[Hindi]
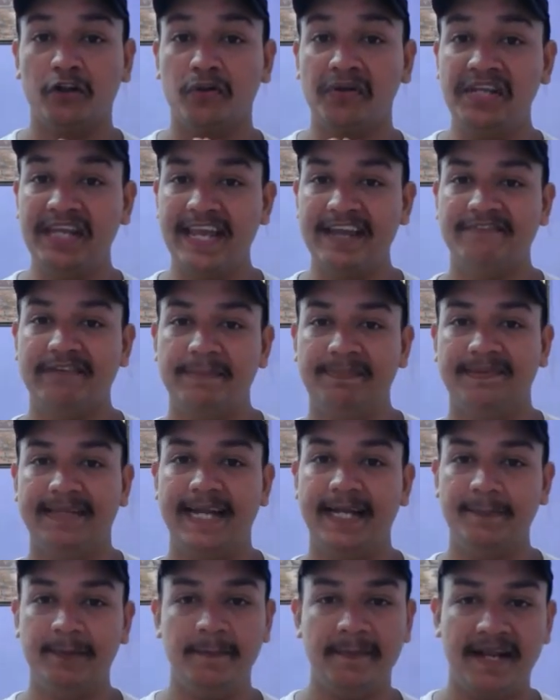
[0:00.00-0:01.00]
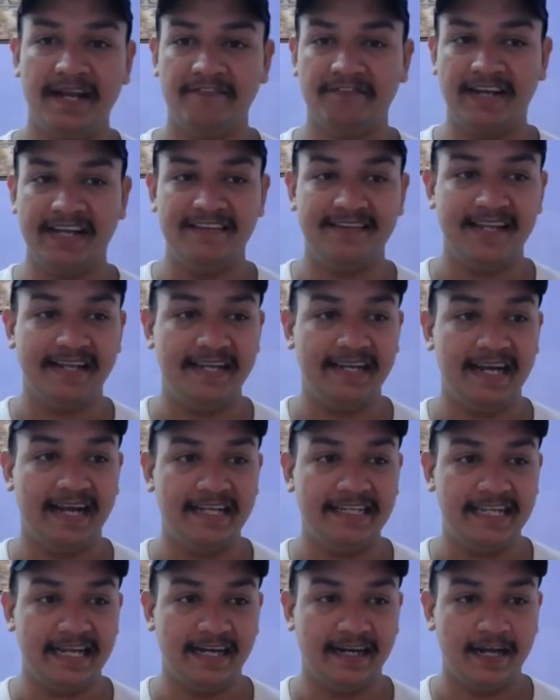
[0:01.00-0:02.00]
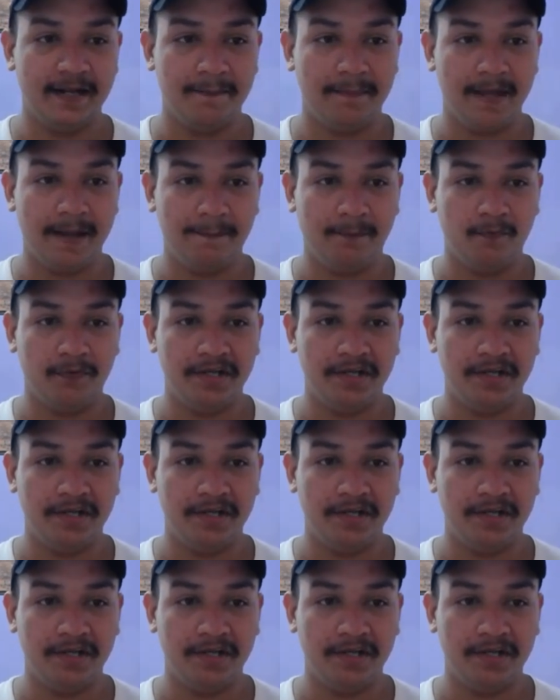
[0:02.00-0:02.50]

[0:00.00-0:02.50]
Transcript: तो ये वेबसाइट भी मैंने वहीं से निकाली अगर मैं आपको